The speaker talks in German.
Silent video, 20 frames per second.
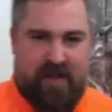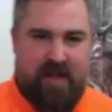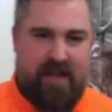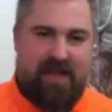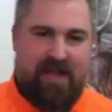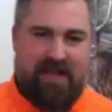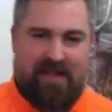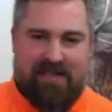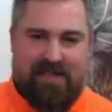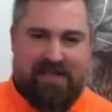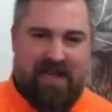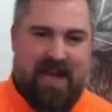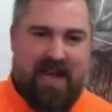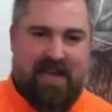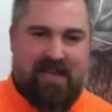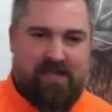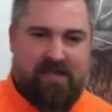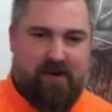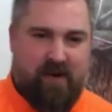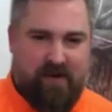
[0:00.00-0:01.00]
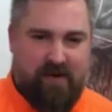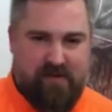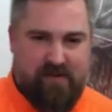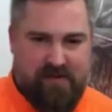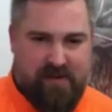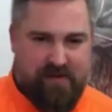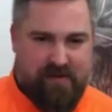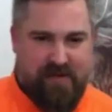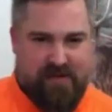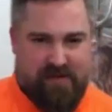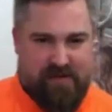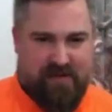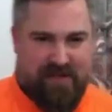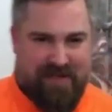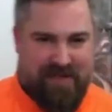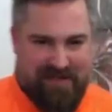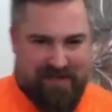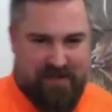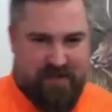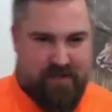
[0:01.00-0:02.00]
dass alles ordnungsgemäß und
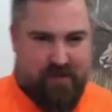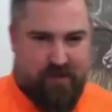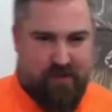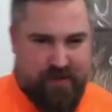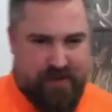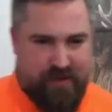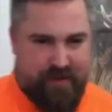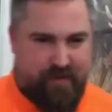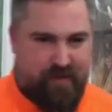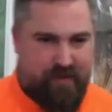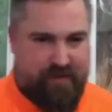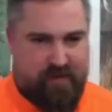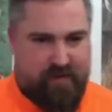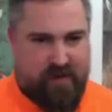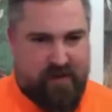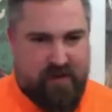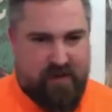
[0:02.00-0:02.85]
richtig durchgeführt wurde.